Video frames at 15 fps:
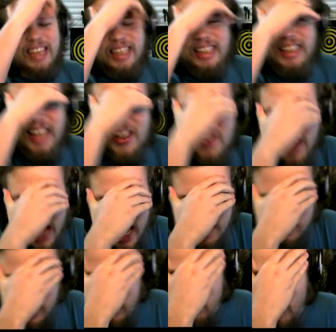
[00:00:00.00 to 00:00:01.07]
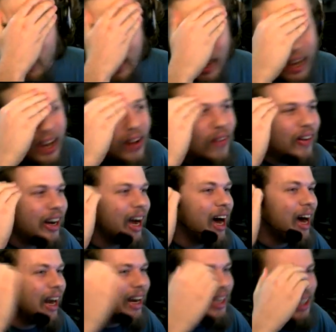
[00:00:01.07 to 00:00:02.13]
acertei o cara, mas não morreu,
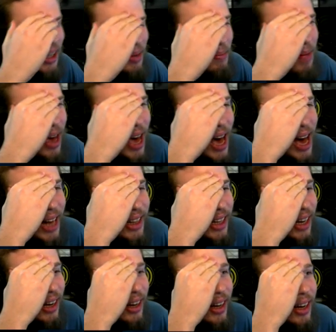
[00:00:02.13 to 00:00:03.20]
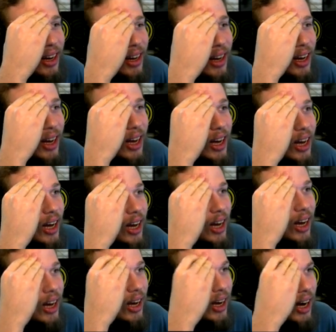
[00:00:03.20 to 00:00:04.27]
cara. Que merda.
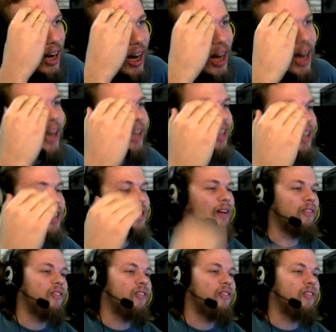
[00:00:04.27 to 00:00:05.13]
Ai, que